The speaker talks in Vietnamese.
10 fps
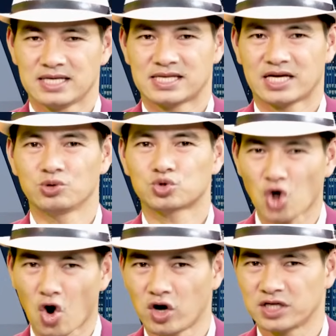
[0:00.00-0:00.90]
hay xe cứu
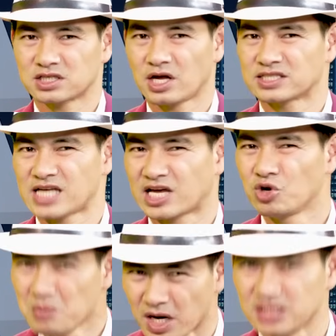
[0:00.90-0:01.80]
cho hay, hay xe
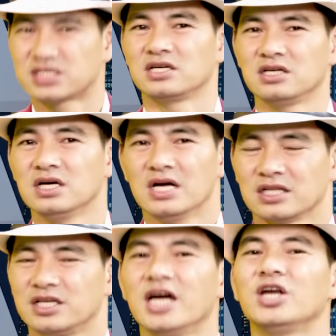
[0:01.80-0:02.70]
cứu mượn đi chăng nữa
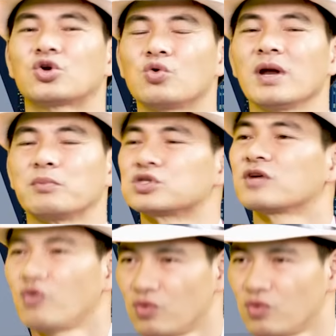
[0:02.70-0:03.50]
thì đây cũng là một dịch